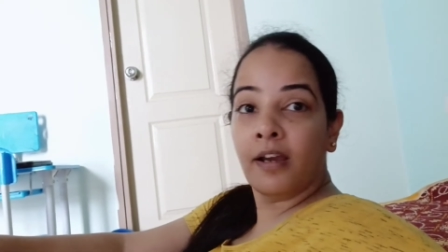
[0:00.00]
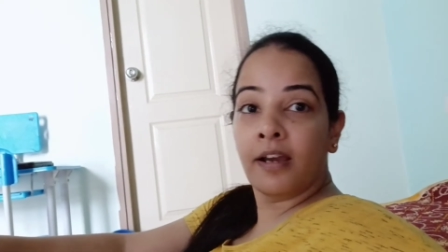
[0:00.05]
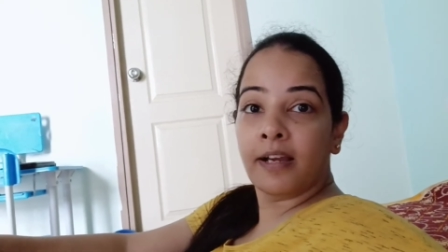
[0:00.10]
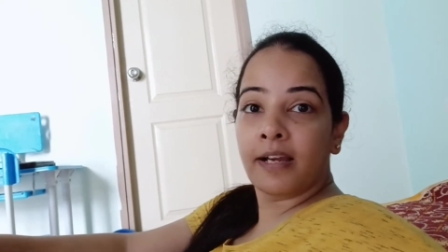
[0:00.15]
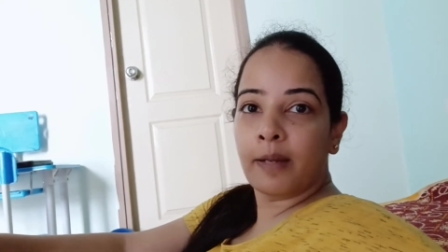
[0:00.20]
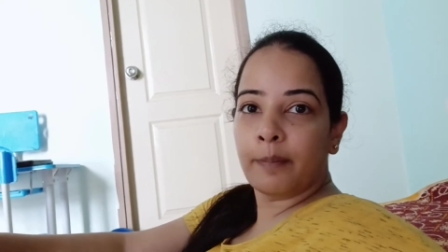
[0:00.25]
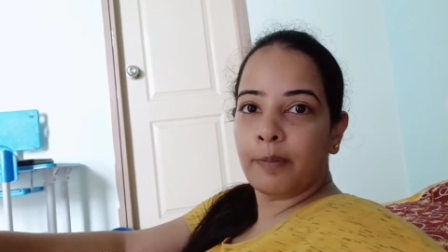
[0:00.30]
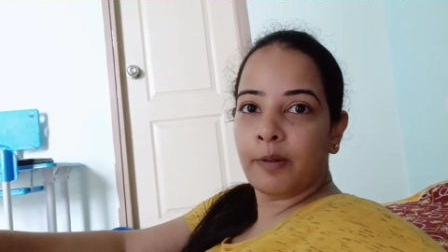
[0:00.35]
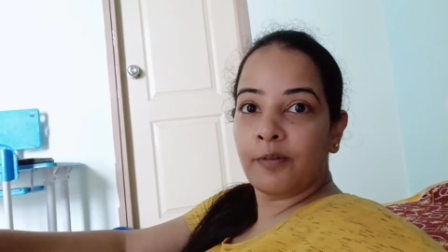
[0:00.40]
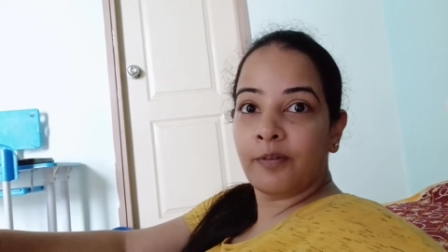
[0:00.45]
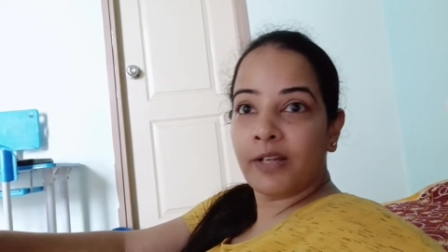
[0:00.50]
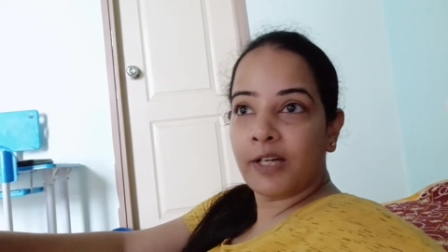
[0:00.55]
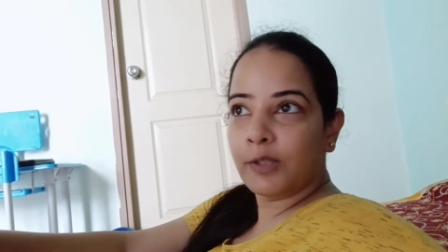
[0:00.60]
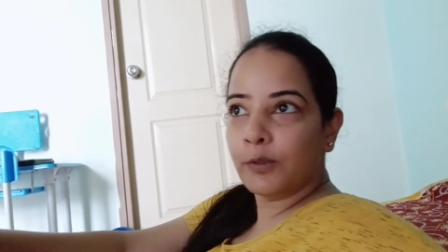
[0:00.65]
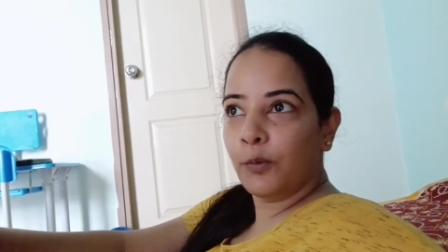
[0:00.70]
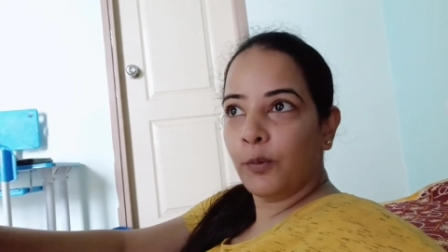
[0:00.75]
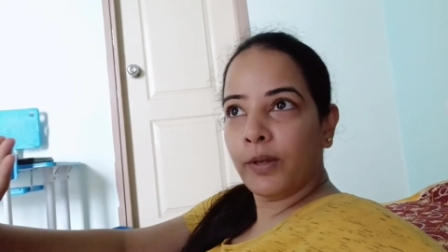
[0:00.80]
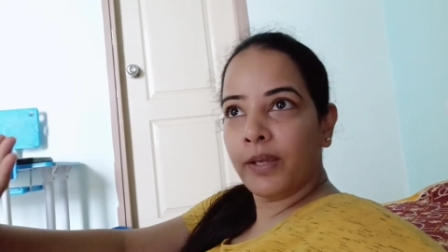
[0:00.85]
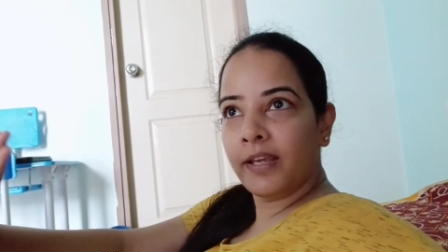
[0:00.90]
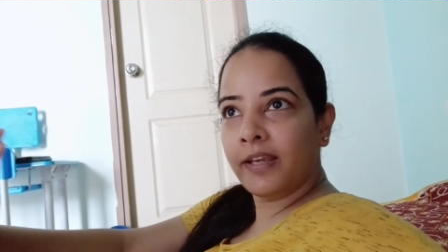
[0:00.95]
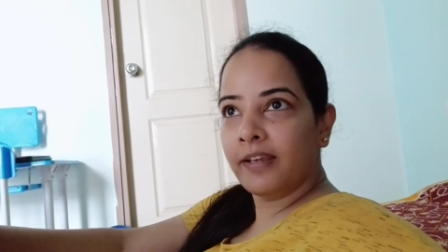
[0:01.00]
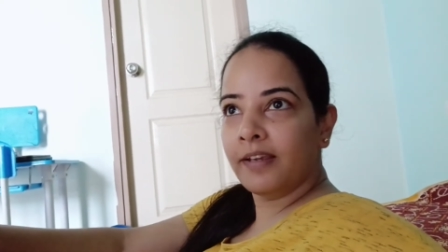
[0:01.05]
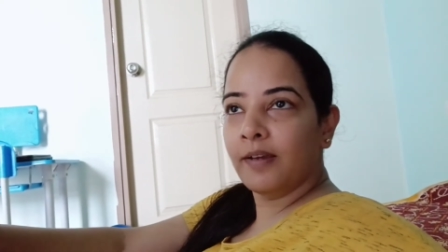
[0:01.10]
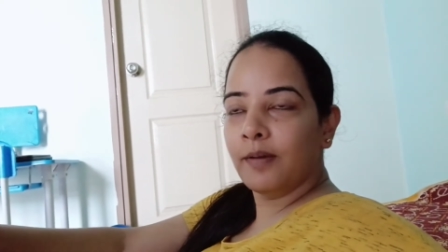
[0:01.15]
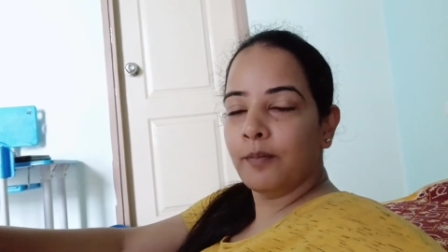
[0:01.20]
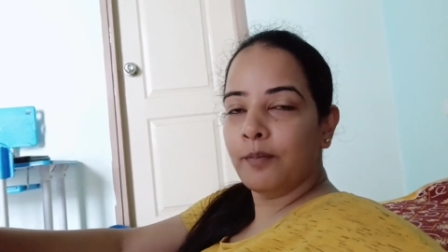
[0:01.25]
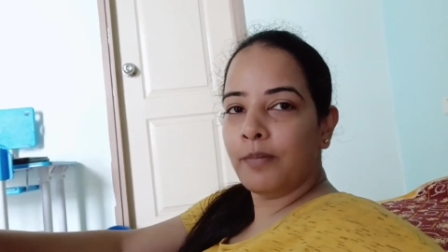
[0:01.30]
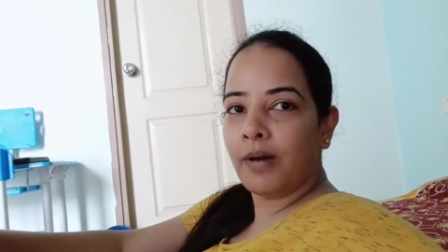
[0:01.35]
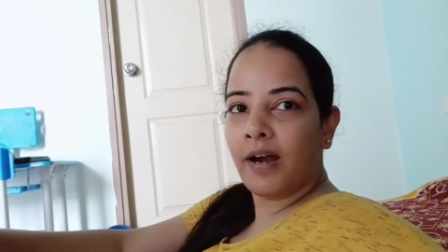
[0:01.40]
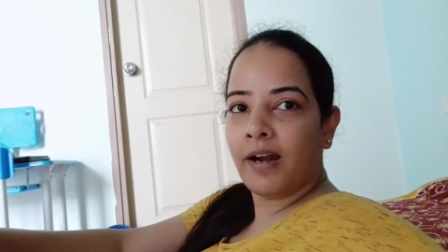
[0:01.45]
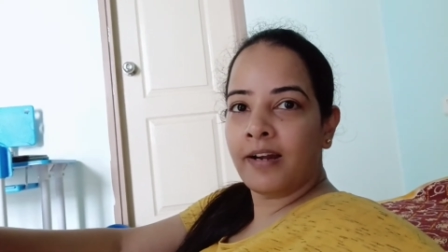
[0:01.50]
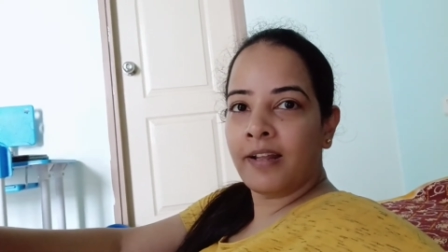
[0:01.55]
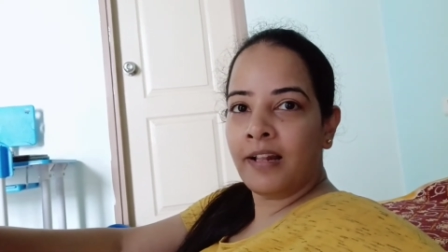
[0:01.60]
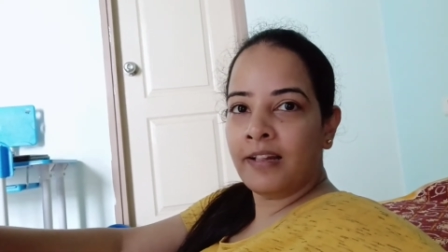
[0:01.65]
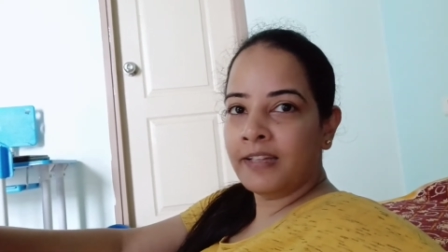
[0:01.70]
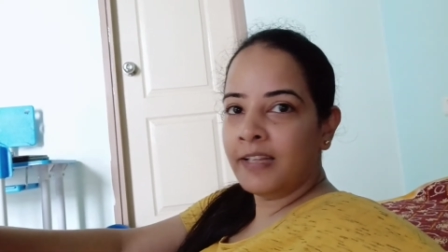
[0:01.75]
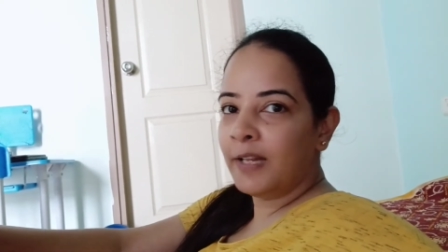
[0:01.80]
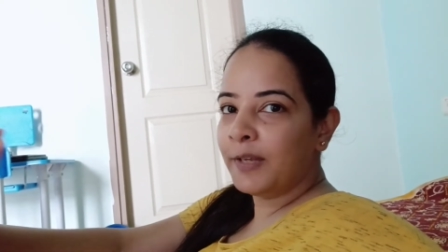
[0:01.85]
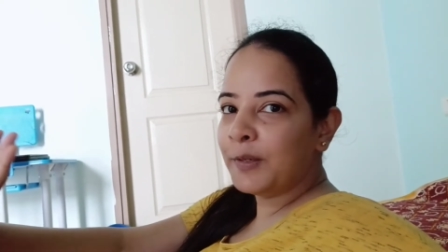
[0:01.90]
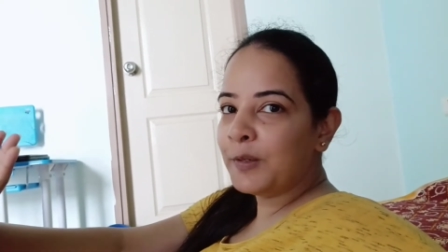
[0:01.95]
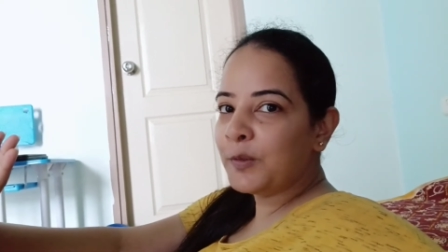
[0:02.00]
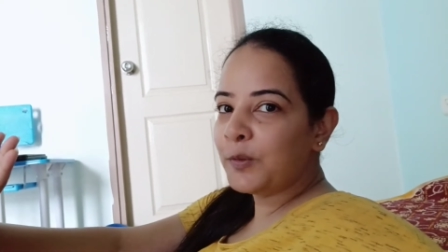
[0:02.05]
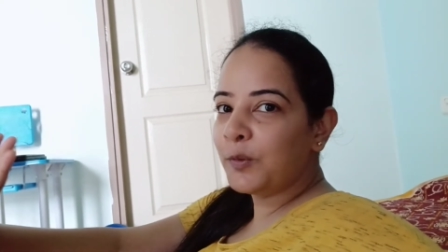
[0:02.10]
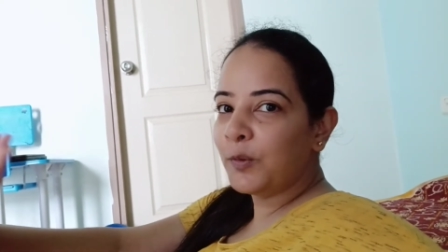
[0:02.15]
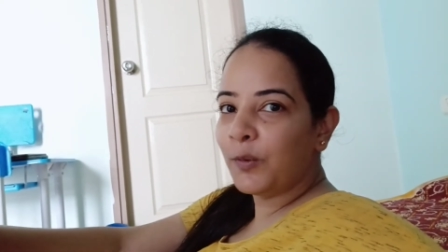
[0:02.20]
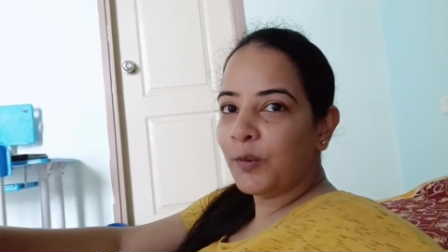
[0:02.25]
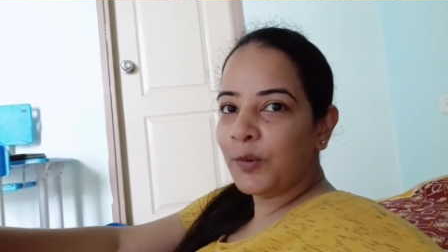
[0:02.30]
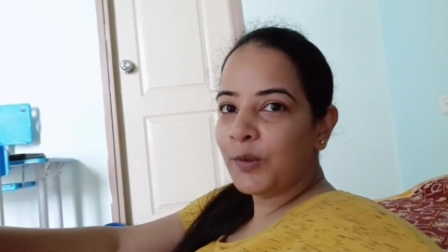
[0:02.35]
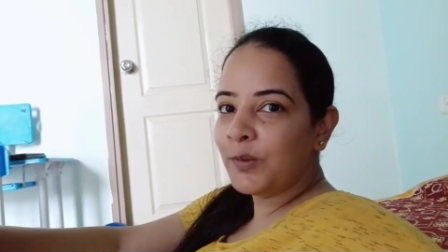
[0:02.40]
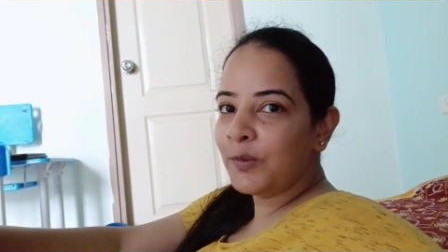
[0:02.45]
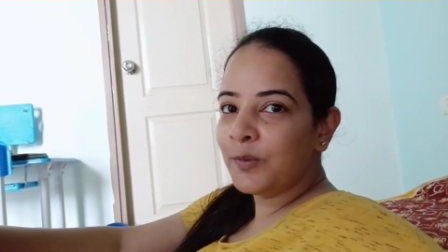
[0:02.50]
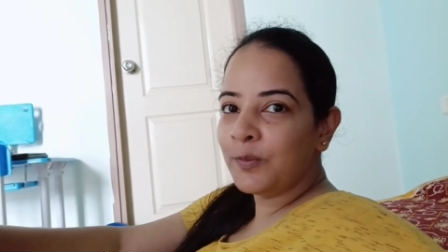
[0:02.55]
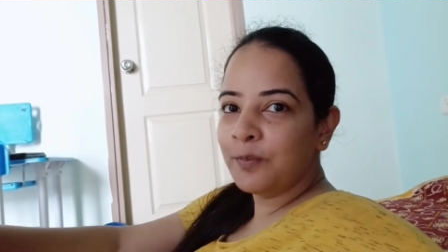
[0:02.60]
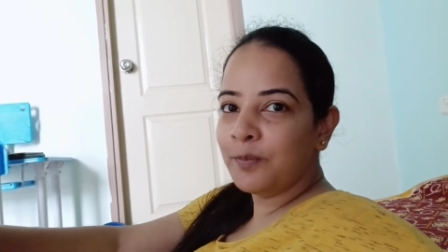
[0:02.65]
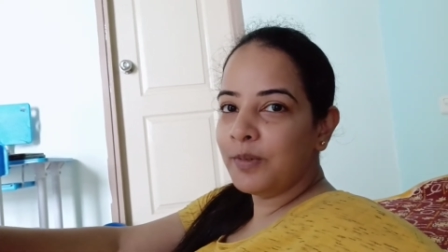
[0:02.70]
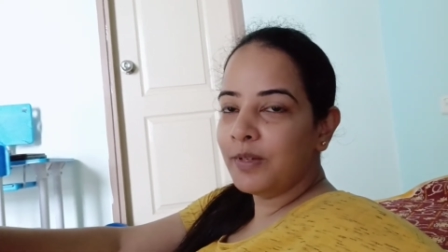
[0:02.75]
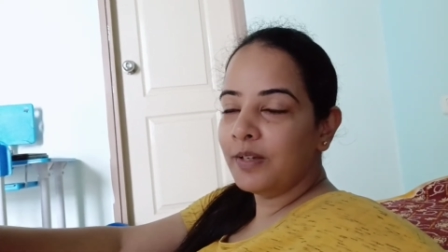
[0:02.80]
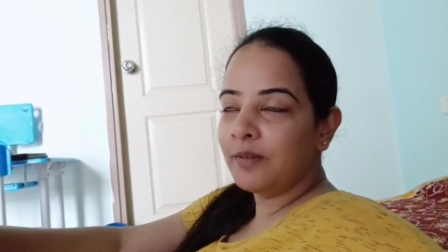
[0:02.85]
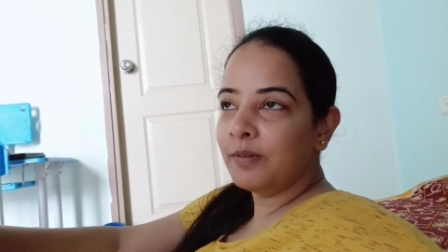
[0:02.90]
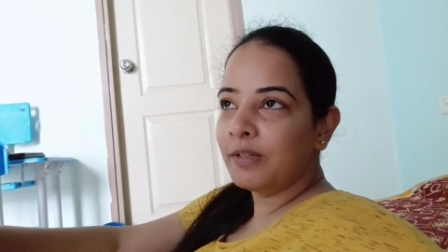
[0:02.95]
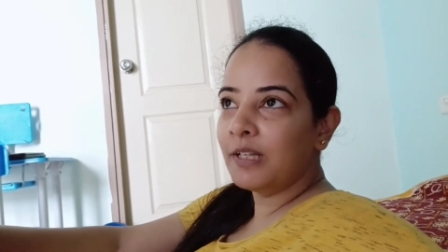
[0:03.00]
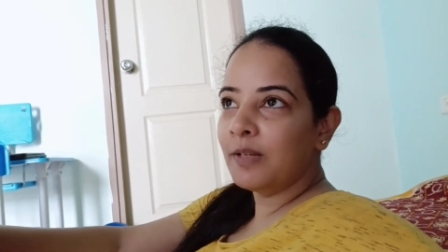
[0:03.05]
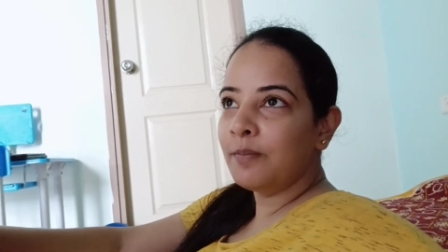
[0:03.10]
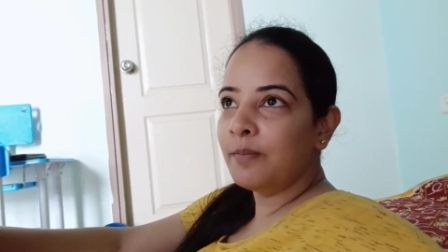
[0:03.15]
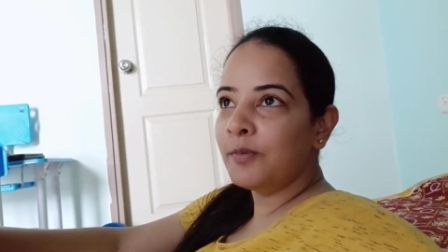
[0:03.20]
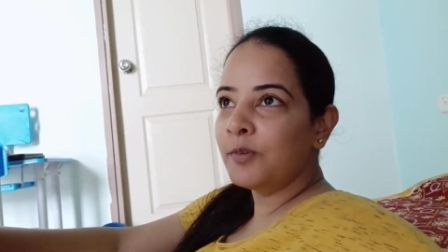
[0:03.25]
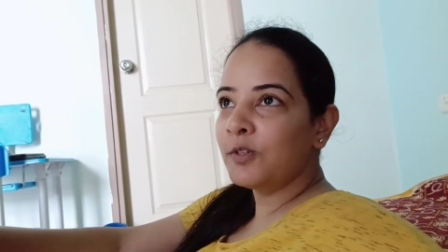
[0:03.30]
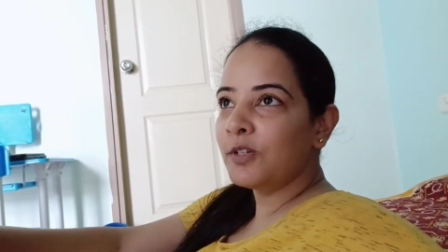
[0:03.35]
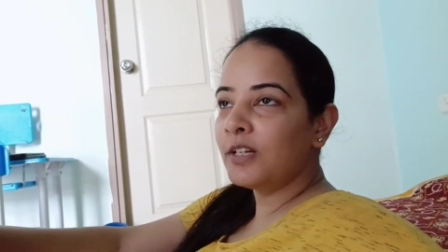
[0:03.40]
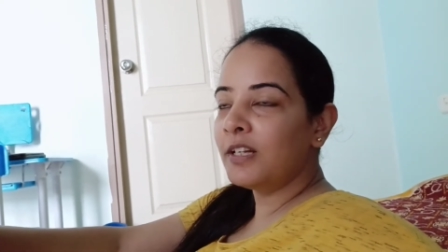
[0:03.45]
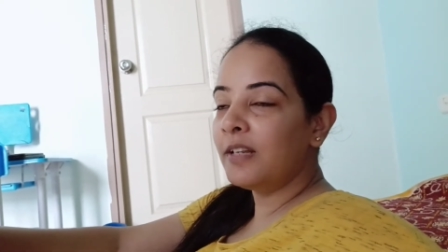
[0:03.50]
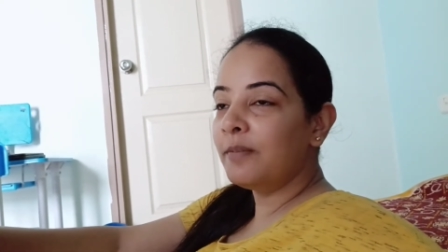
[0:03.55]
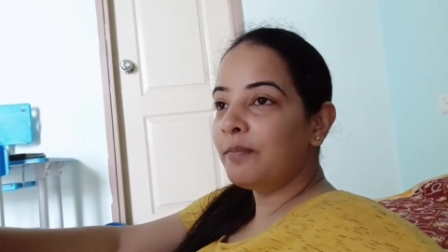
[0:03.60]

कपड़े वगैरह धो के बाहर डाल दिया लेकिन कोई उम्मीद मतलब मुझे